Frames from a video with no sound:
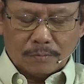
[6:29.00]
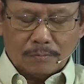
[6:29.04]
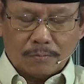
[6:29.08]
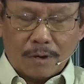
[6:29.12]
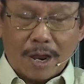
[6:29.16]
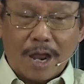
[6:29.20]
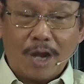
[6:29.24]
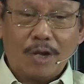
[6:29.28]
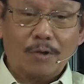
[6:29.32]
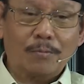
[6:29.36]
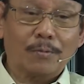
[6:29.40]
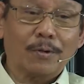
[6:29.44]

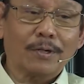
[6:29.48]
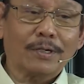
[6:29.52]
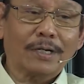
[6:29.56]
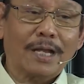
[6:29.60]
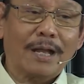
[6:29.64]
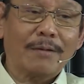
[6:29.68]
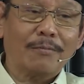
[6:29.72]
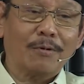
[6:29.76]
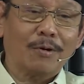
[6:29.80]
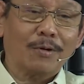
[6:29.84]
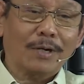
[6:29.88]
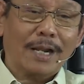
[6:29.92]
Walaupun
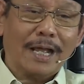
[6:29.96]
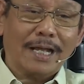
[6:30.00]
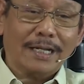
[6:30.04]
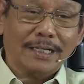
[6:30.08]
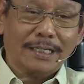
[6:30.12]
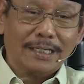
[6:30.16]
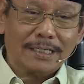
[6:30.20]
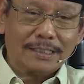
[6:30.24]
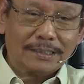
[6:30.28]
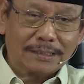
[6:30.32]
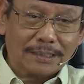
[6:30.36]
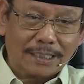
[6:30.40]
kamu orang
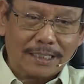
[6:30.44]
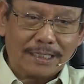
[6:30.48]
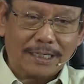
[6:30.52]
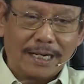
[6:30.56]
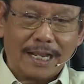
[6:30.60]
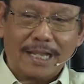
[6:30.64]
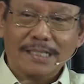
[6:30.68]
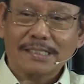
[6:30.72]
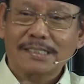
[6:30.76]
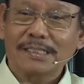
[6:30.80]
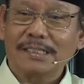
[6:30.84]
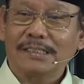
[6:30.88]
Kristen
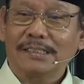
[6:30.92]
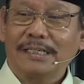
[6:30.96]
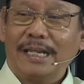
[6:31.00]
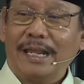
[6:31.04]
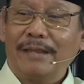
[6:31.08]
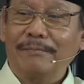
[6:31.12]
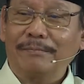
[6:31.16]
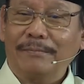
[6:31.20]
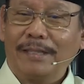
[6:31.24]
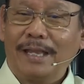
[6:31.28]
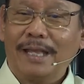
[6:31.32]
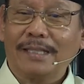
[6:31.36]
ngaji di
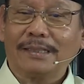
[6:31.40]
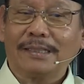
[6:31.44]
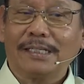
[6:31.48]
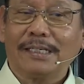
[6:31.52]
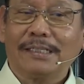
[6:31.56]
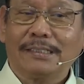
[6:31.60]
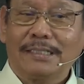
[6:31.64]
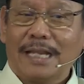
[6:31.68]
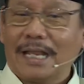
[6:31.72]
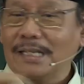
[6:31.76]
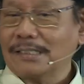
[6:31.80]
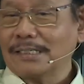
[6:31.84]
MTA
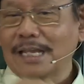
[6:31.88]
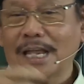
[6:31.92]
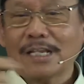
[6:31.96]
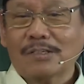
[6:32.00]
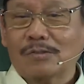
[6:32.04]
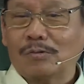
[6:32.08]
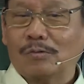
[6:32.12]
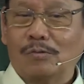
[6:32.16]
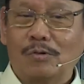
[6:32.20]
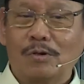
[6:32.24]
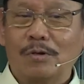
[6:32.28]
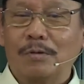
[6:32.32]
tidak saya
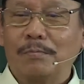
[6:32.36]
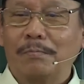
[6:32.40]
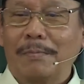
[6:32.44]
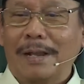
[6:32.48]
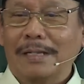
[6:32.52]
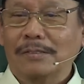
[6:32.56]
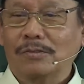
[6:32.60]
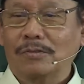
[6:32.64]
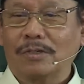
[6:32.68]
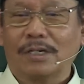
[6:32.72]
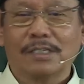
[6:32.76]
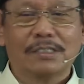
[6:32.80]
suruh
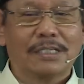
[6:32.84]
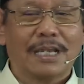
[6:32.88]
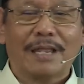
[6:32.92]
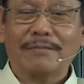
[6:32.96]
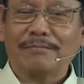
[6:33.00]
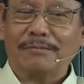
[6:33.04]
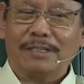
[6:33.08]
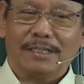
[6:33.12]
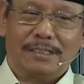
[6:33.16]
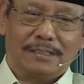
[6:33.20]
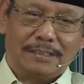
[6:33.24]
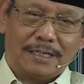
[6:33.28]
masuk Islam
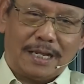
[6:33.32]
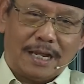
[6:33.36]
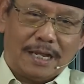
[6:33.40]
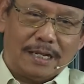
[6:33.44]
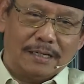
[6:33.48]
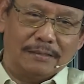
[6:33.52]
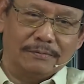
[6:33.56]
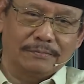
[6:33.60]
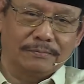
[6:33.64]
tidak.